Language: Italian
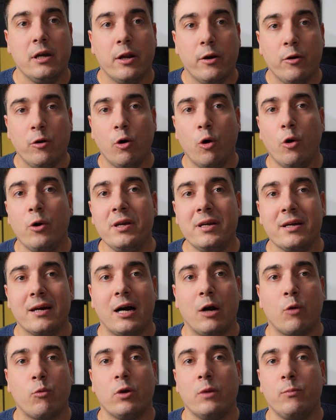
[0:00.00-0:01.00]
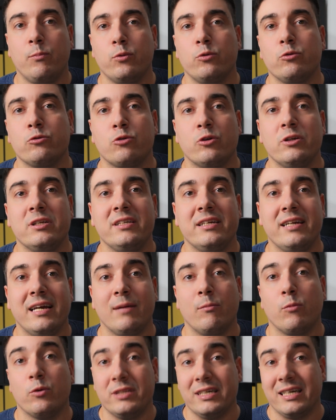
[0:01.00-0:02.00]
Noi a quel punto gli
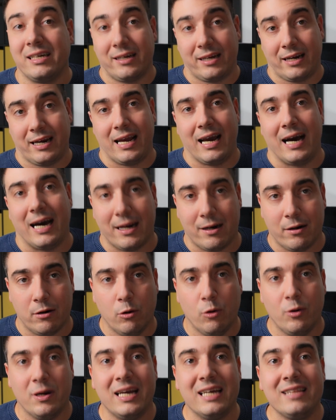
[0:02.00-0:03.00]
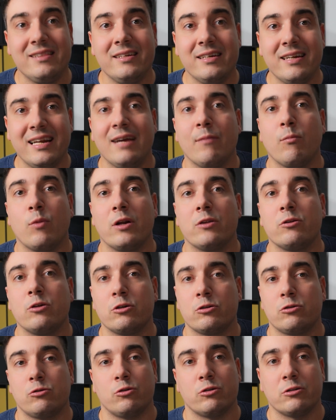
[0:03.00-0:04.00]
diremo di crearlo e diremo al
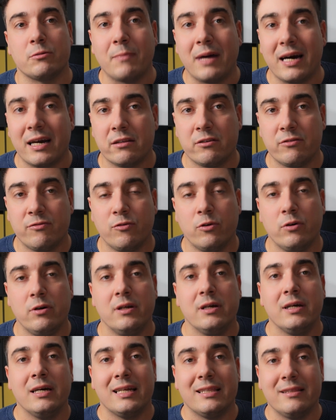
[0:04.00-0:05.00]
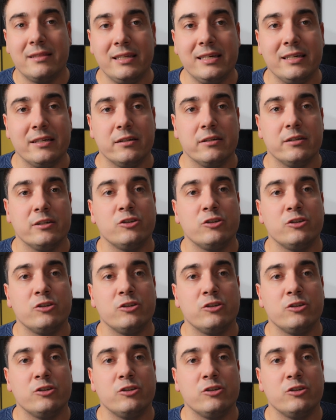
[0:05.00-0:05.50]
nostro smartphone di